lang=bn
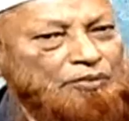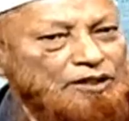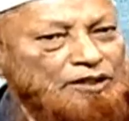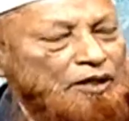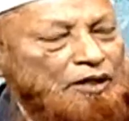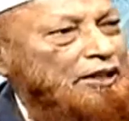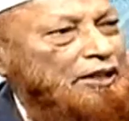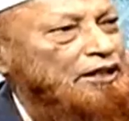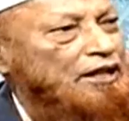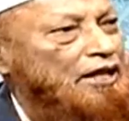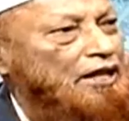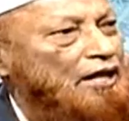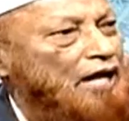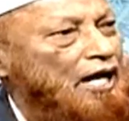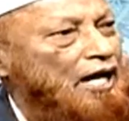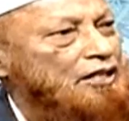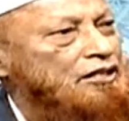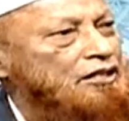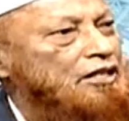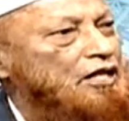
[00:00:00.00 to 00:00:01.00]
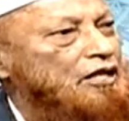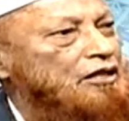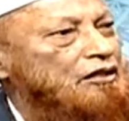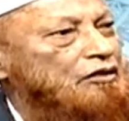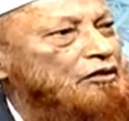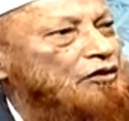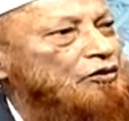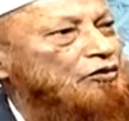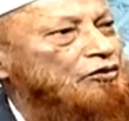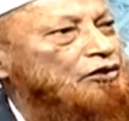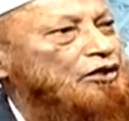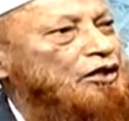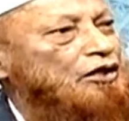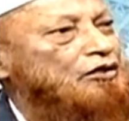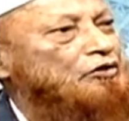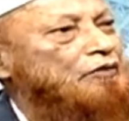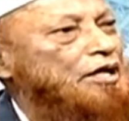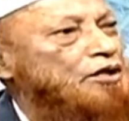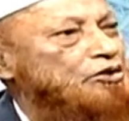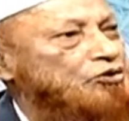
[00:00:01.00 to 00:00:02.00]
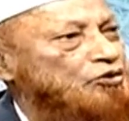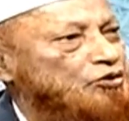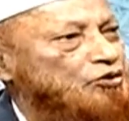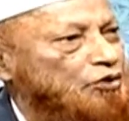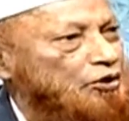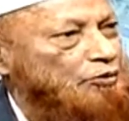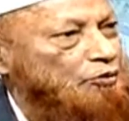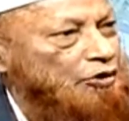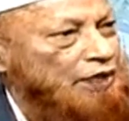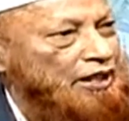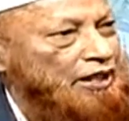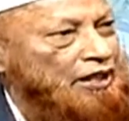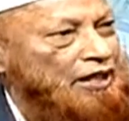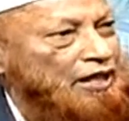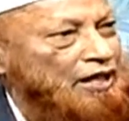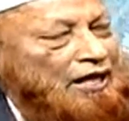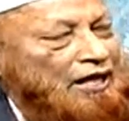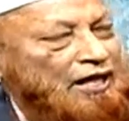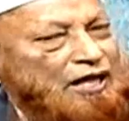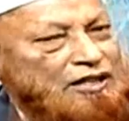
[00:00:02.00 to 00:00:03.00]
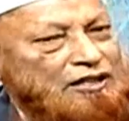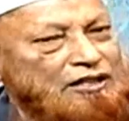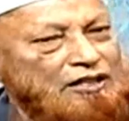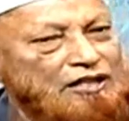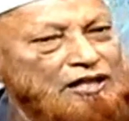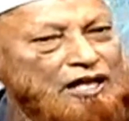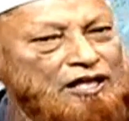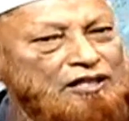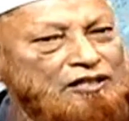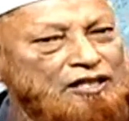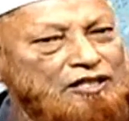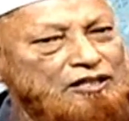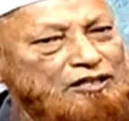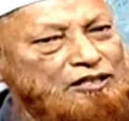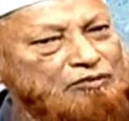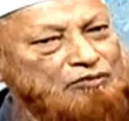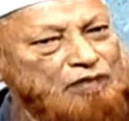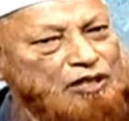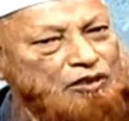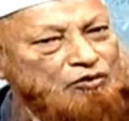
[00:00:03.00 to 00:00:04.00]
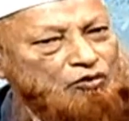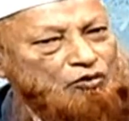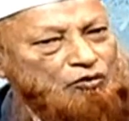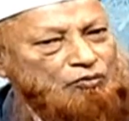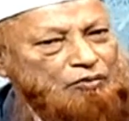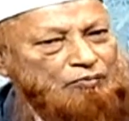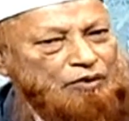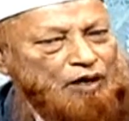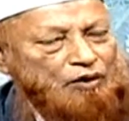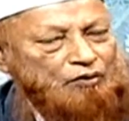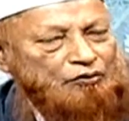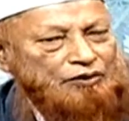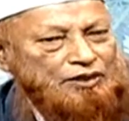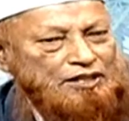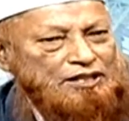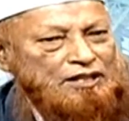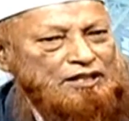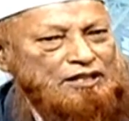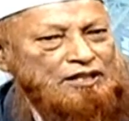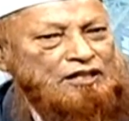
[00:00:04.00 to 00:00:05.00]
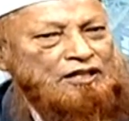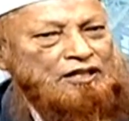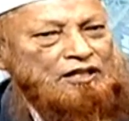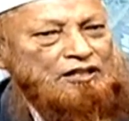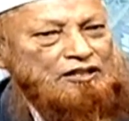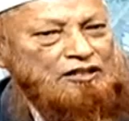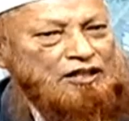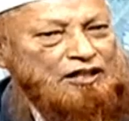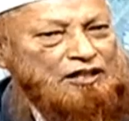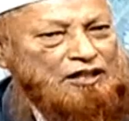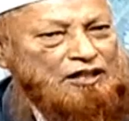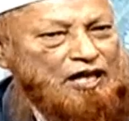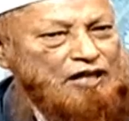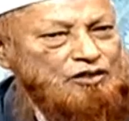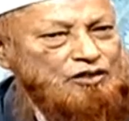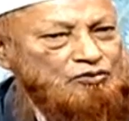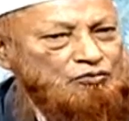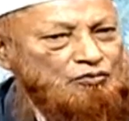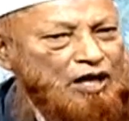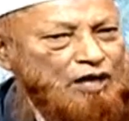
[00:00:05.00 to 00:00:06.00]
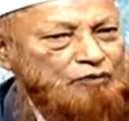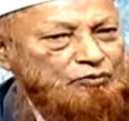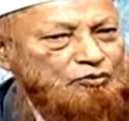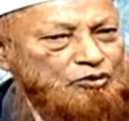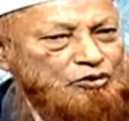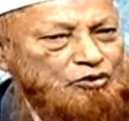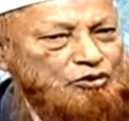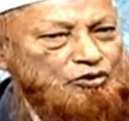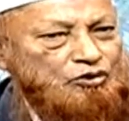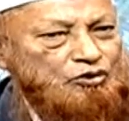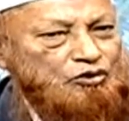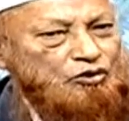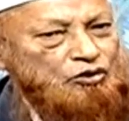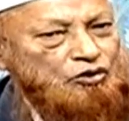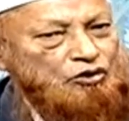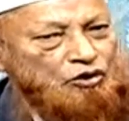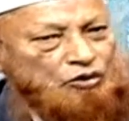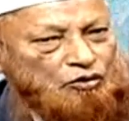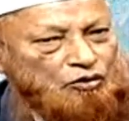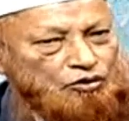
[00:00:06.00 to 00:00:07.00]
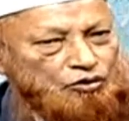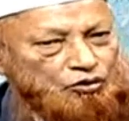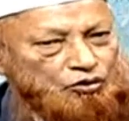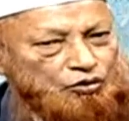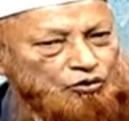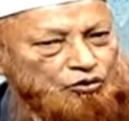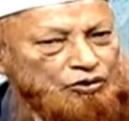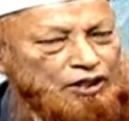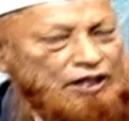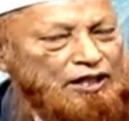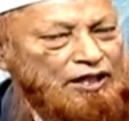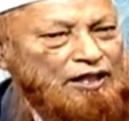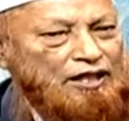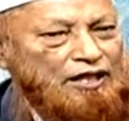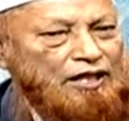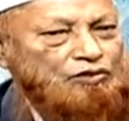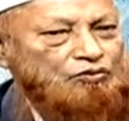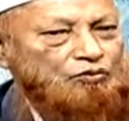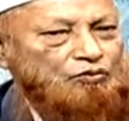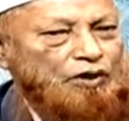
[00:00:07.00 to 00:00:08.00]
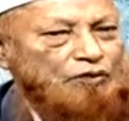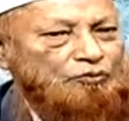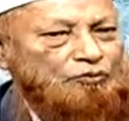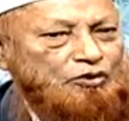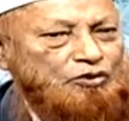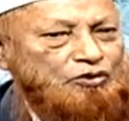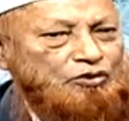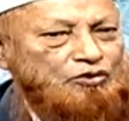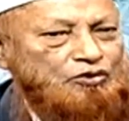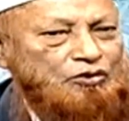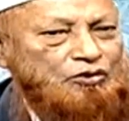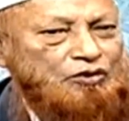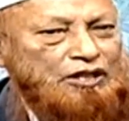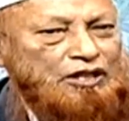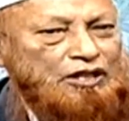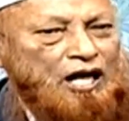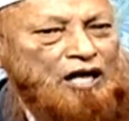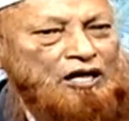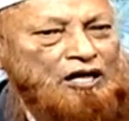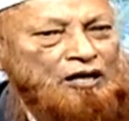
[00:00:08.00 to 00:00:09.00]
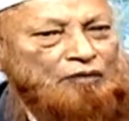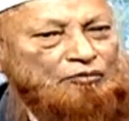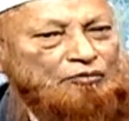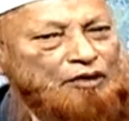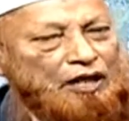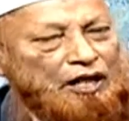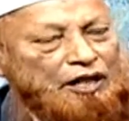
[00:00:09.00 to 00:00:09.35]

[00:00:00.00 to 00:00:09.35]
পিতা মাতা গার্জিয়ান অত্যন্ত ব্যস্ত হয়ে পড়ে কাজেই এই সিস্টেমটা খুবই ভালো হয়েছে যে ক্লাস ওয়ান পর্যন্ত শুরু থেকে ক্লাস ওয়ান পর্যন্ত এটা